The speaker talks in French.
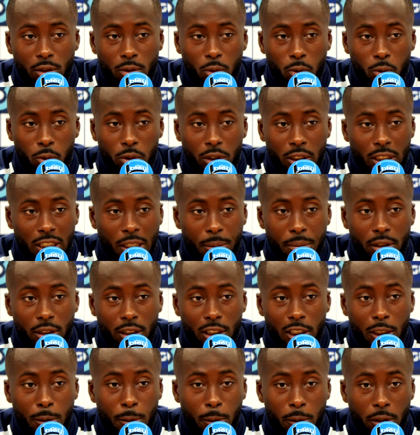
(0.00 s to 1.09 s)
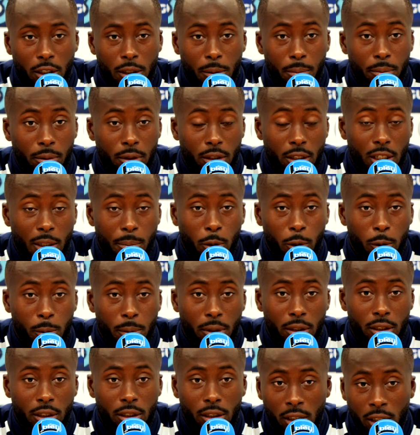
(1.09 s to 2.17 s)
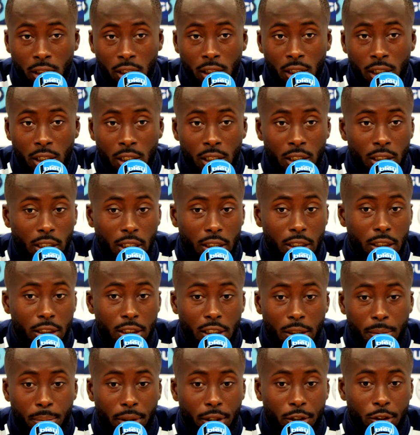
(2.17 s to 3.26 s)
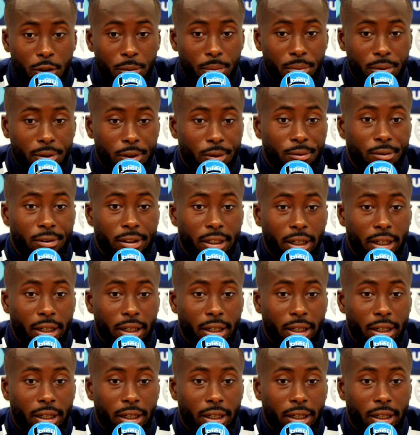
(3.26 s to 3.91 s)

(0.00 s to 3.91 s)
Donc on ne sait jamais ce qui, peut se passer. Saint-Etienne, par exemple, ils sont